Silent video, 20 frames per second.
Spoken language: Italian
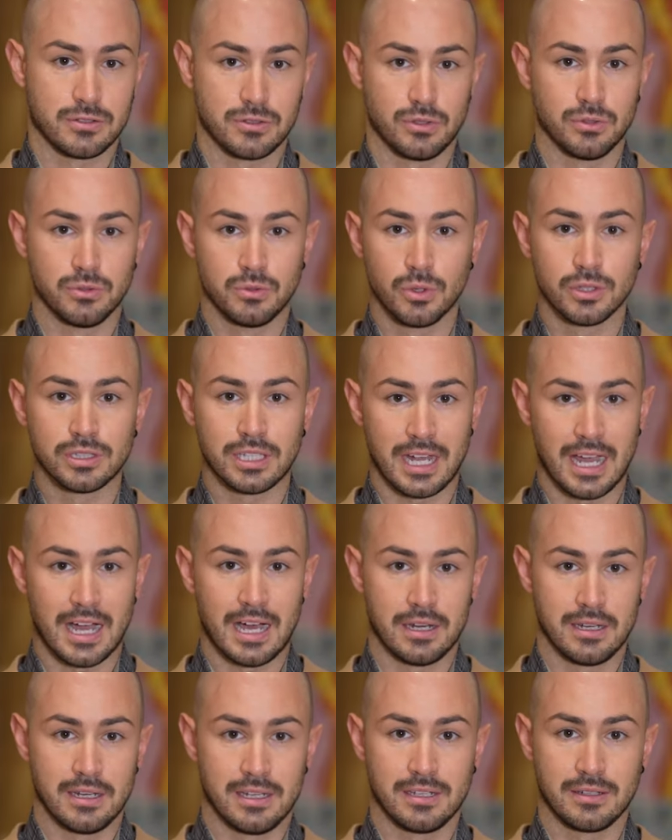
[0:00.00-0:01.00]
sono due o tre
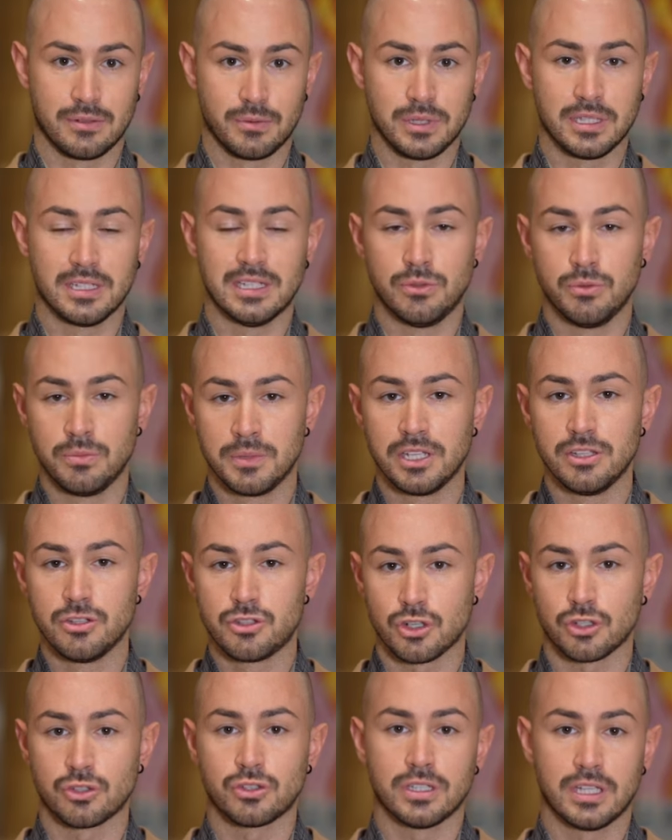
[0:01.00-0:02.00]
anni, quindi dal
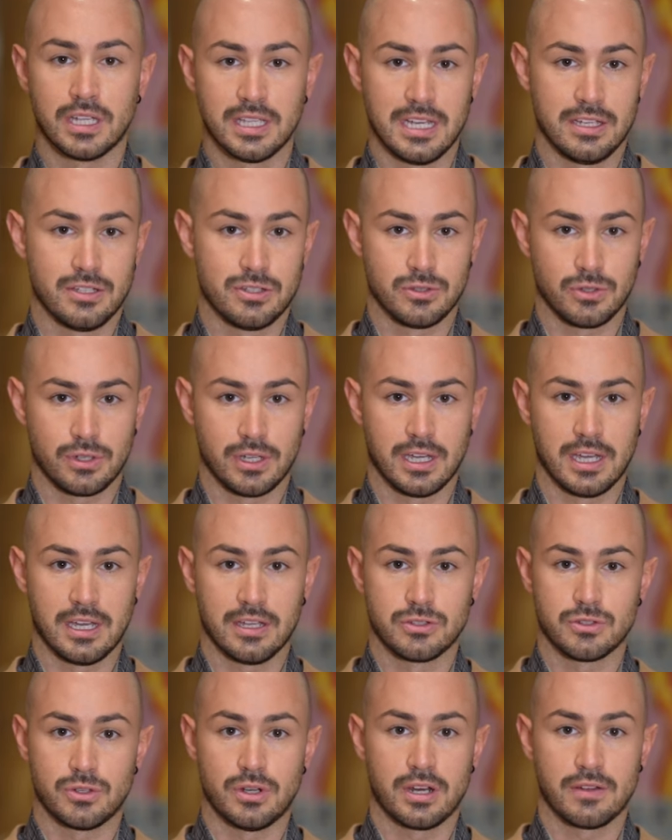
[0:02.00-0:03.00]
2018 ad adesso che
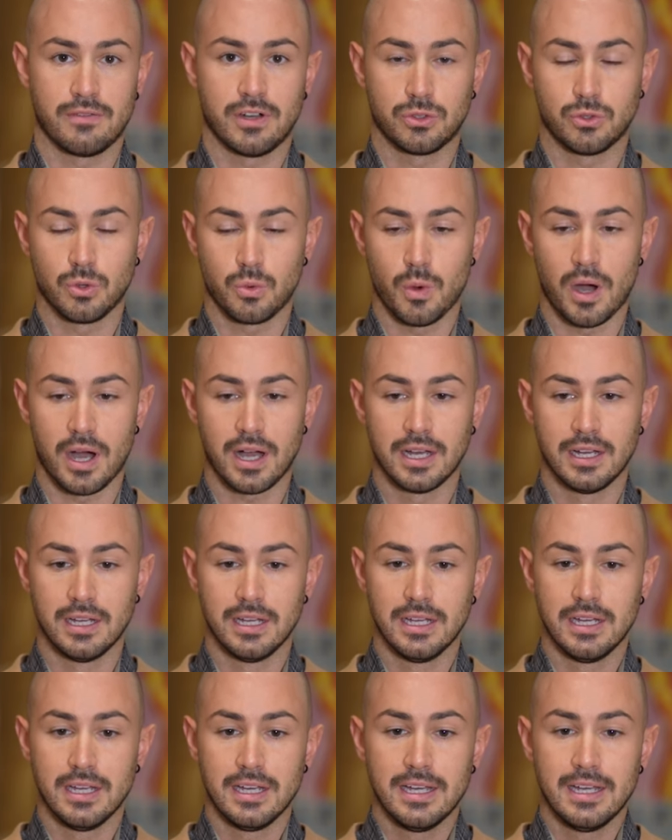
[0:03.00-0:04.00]
sono arrivato qua.
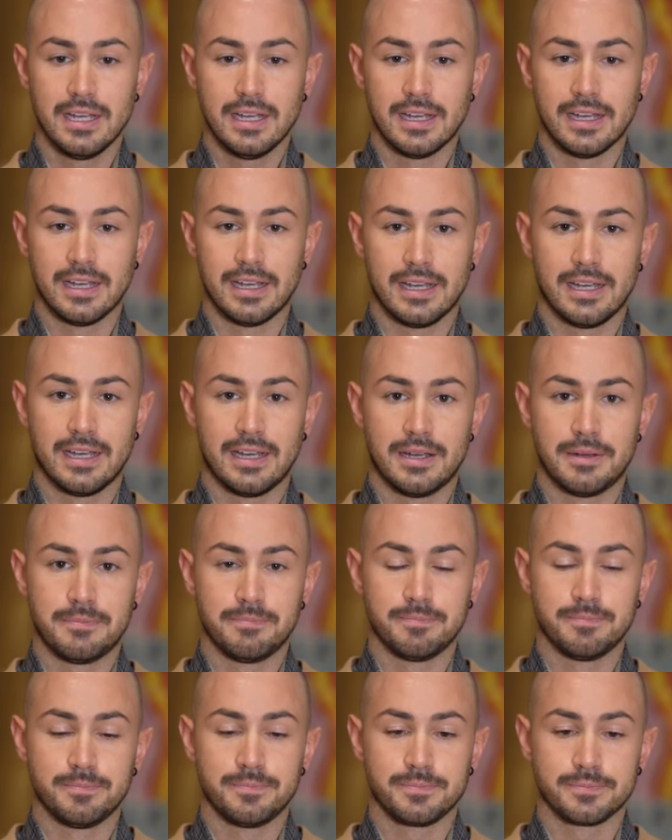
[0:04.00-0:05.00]

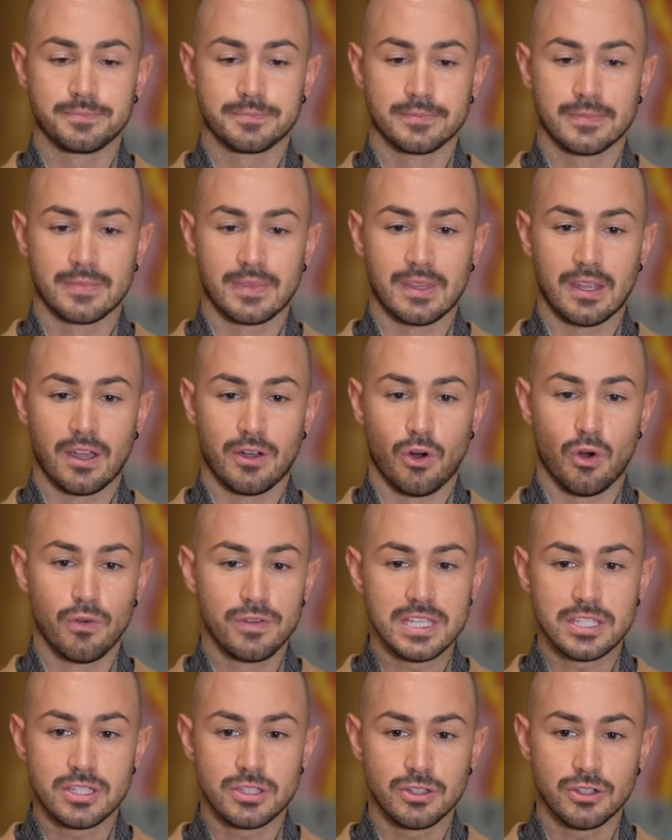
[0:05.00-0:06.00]
Ehm, ho
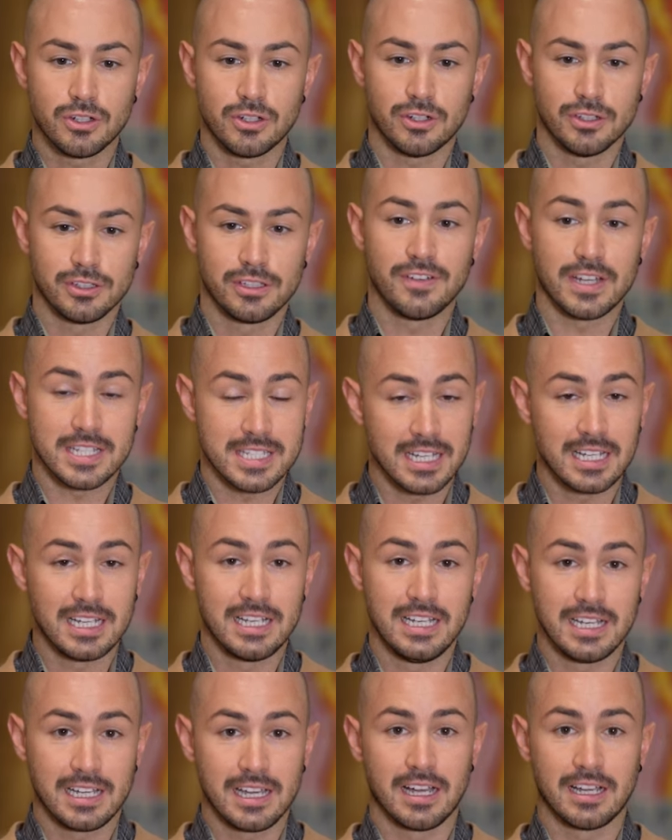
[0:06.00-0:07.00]
visto diverse
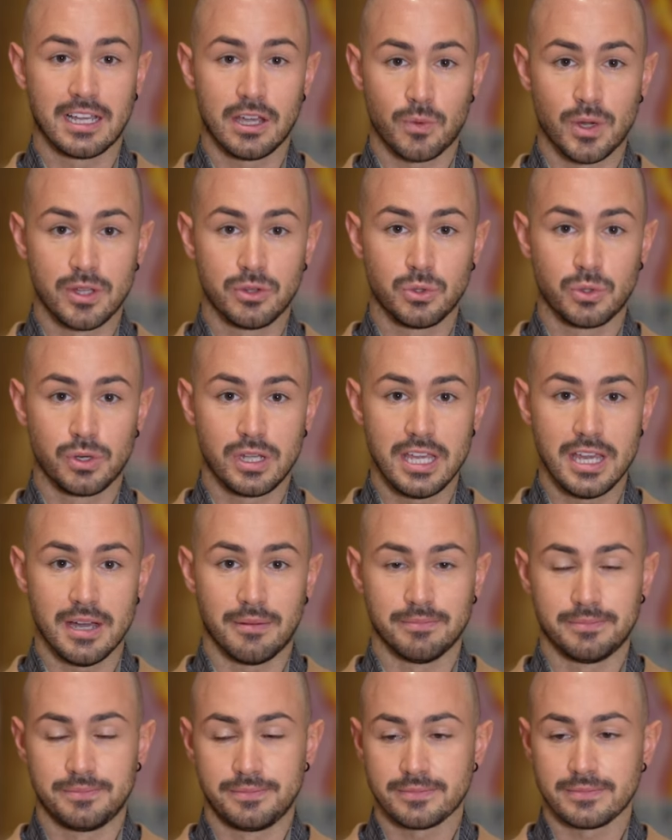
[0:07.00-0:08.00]
cliniche anche qua in
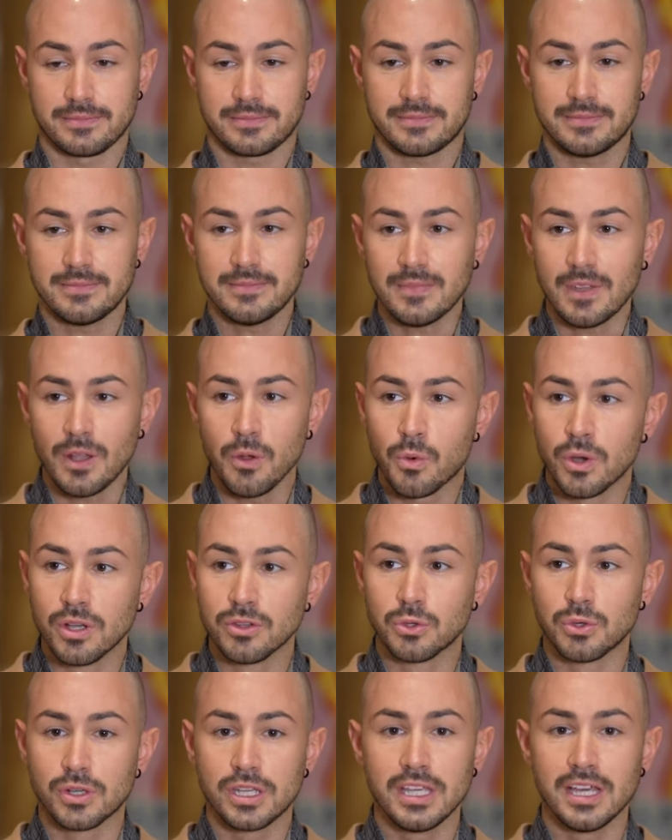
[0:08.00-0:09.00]
Turchia. Qua in
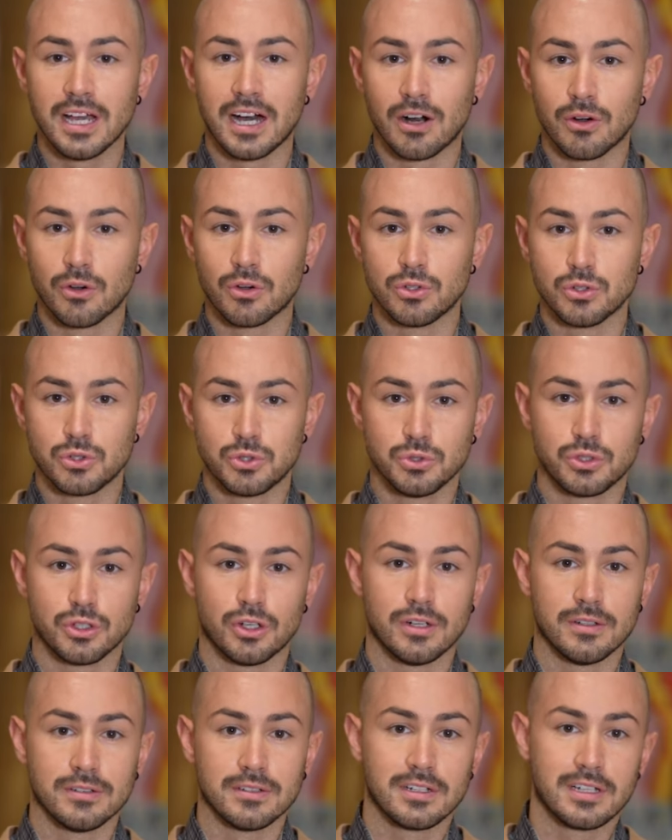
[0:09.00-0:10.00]
Turchia ho
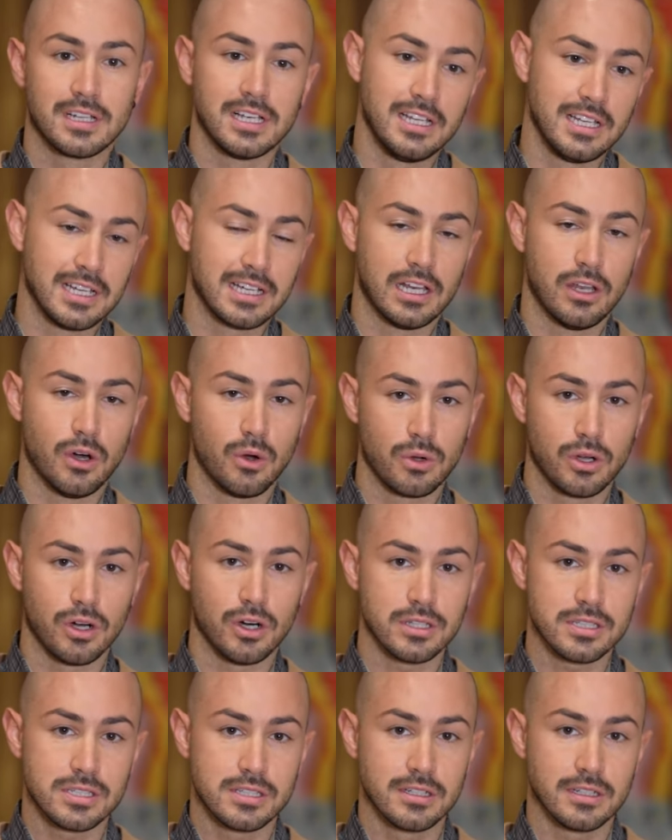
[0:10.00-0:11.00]
conosciuto cliniche low
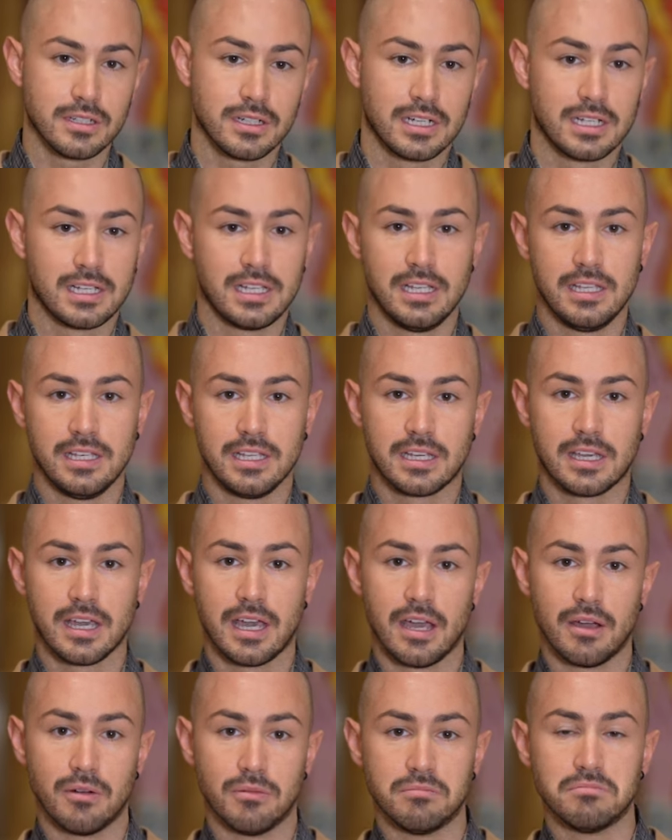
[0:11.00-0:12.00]
cost,
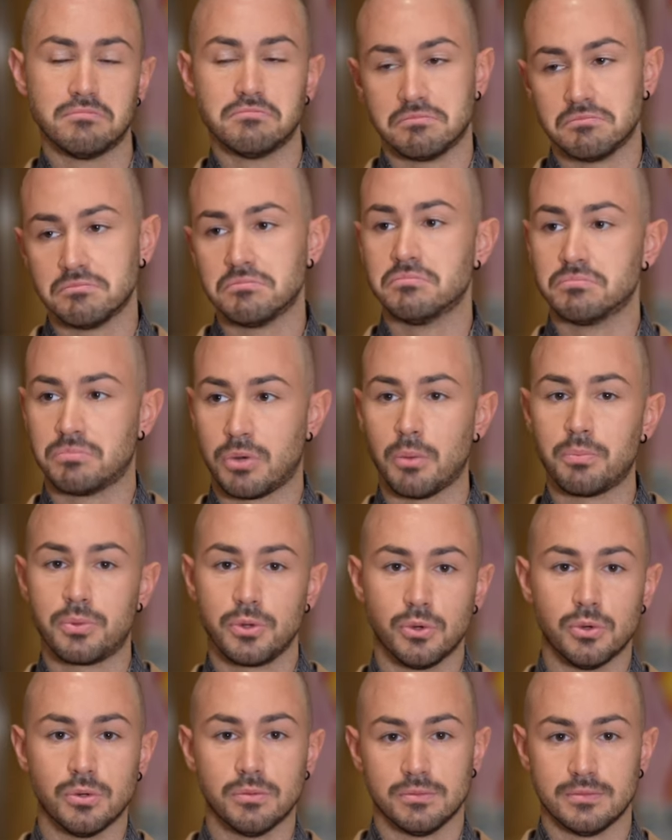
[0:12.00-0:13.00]
cliniche un po'
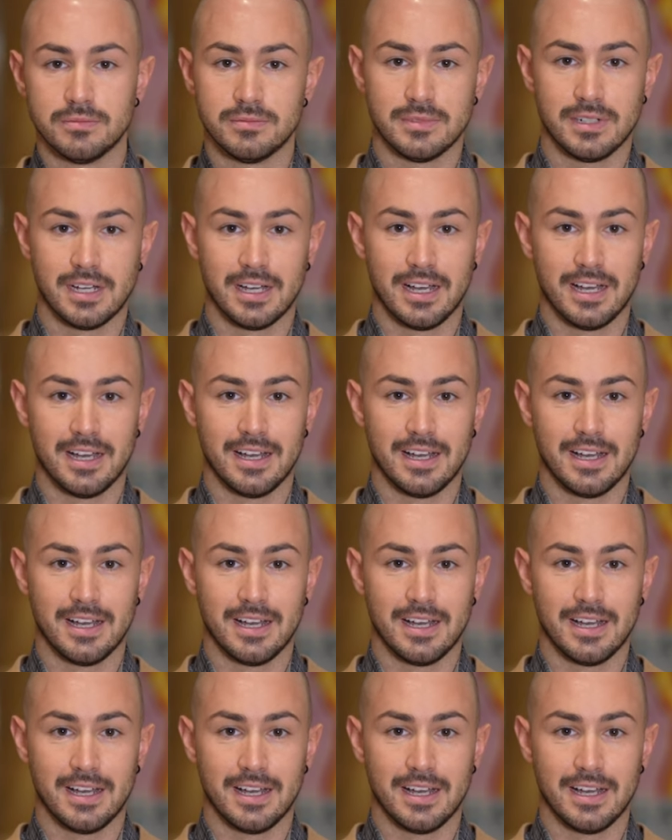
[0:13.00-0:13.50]
più eh,